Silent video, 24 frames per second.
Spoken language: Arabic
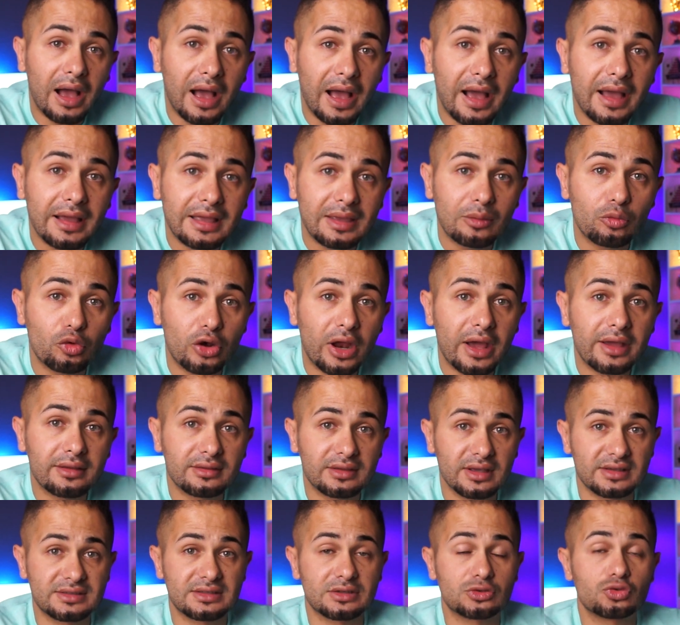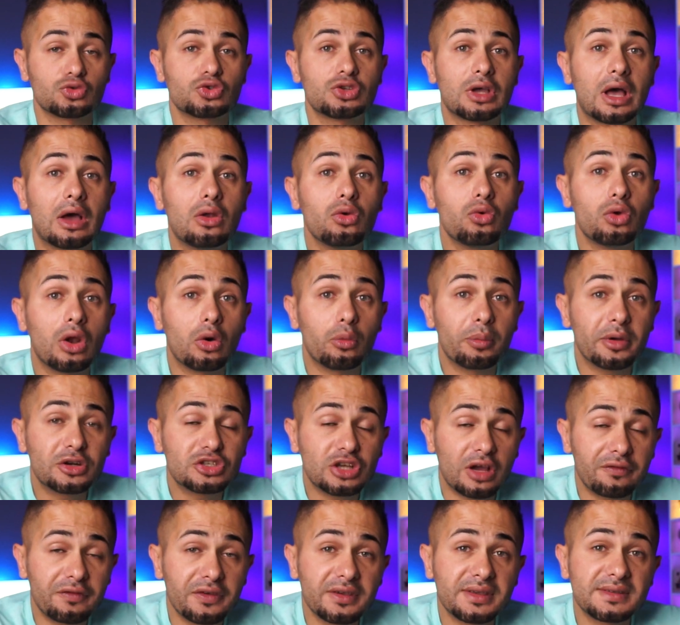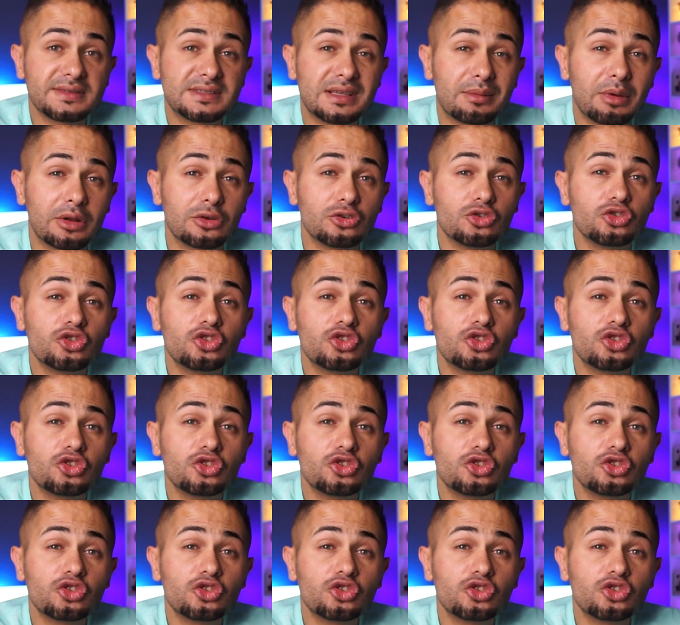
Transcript: حاكم ولاية تكساس وسألوه لو برجع فيك الزمن